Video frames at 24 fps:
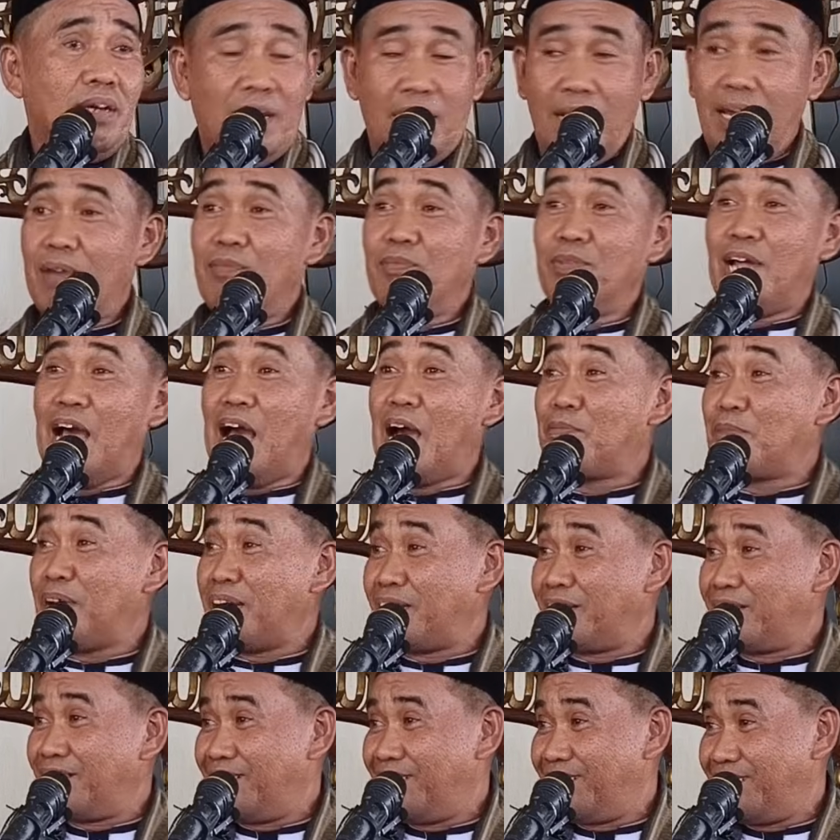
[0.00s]
alhamdulillah
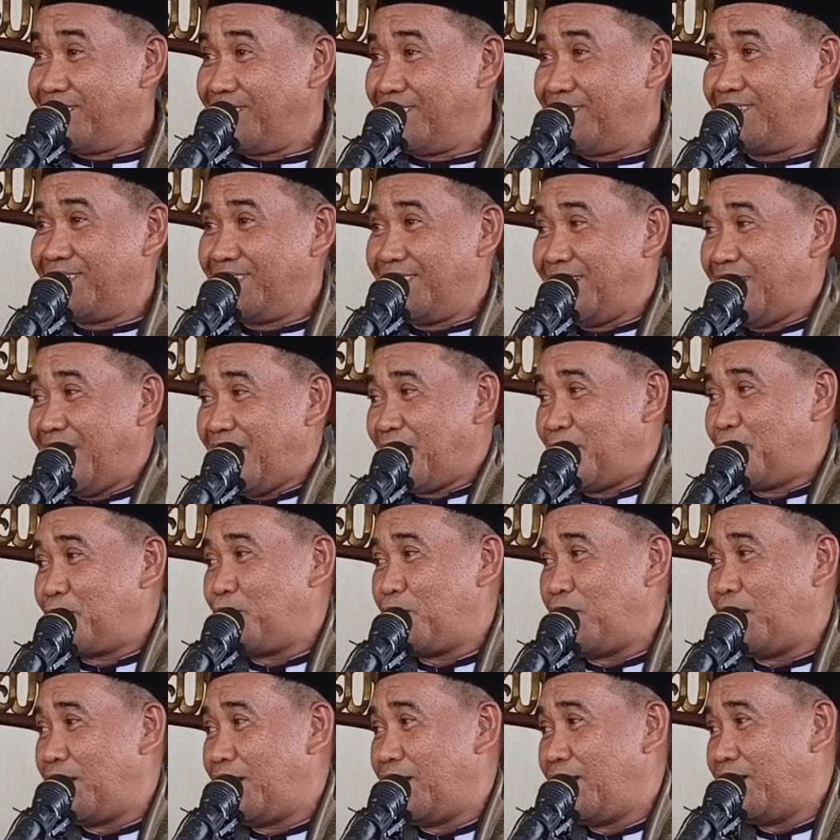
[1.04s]
aman tidak ada
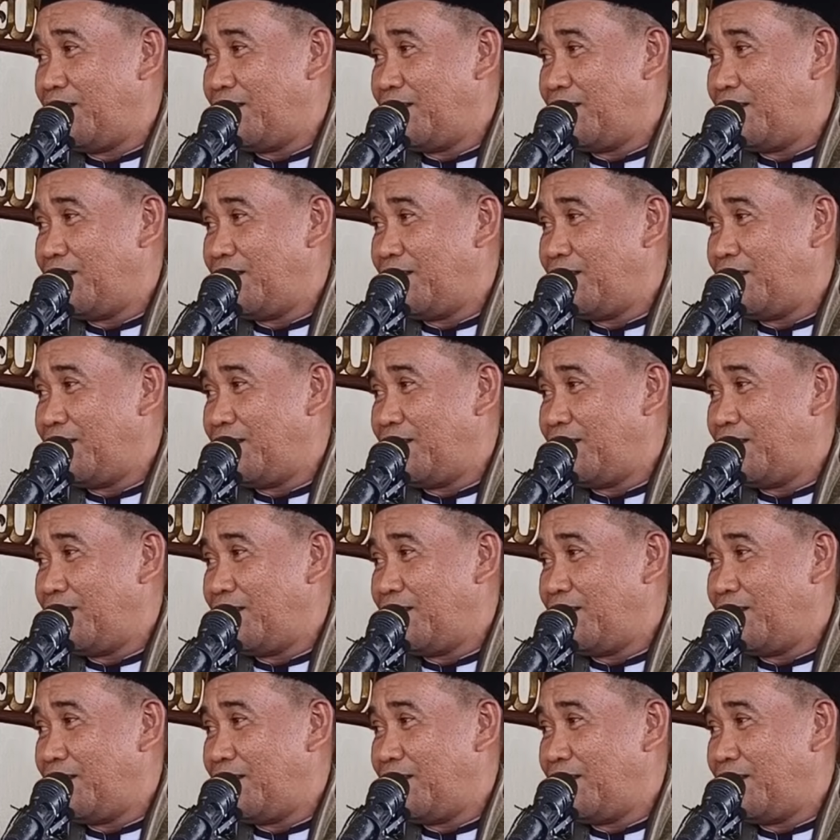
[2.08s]
apa.